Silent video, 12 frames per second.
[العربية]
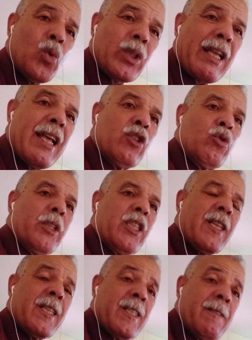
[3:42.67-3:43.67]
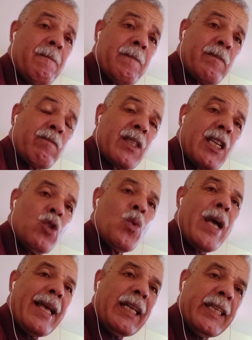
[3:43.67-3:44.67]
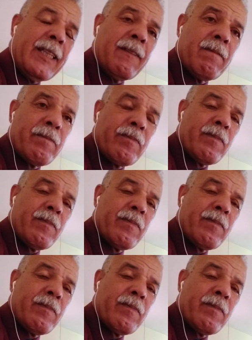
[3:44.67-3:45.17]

وتقاعدوا بالتاسع الوحيد